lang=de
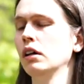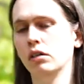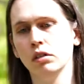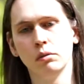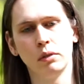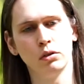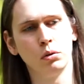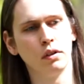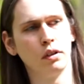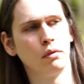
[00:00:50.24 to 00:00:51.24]
Oder man
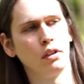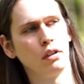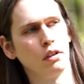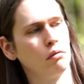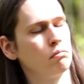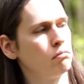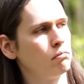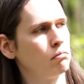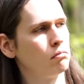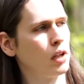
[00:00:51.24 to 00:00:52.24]
tut es im Sinne
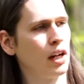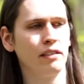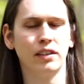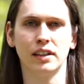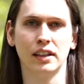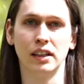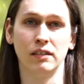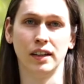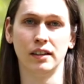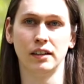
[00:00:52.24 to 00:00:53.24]
einfach der
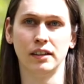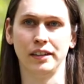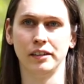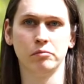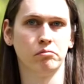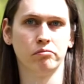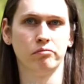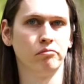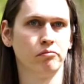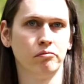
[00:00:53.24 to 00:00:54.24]
Gegenwärtigkeit.
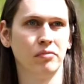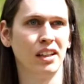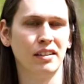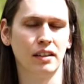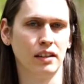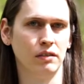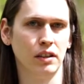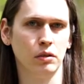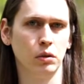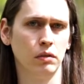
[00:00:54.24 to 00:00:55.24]
Man lässt es
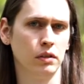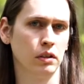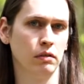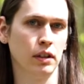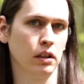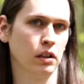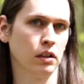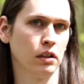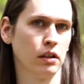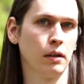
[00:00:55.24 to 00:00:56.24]
einfach so auf sich wirken.
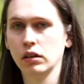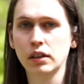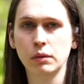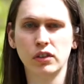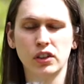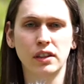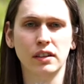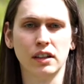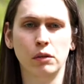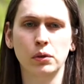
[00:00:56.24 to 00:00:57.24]
Und es gibt verschiedene
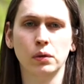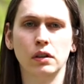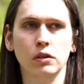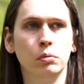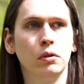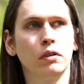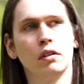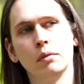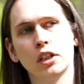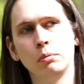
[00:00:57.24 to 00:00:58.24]
Traum-Yoga-Übungen.
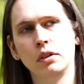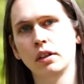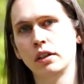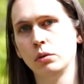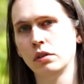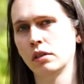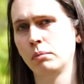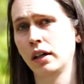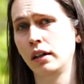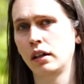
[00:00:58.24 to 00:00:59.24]
Zum Beispiel der User
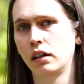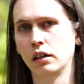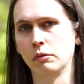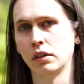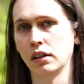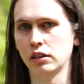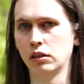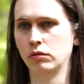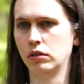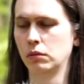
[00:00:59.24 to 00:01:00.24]
Paiga im
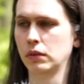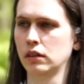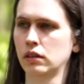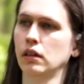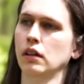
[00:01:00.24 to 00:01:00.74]
Klartraumforum hat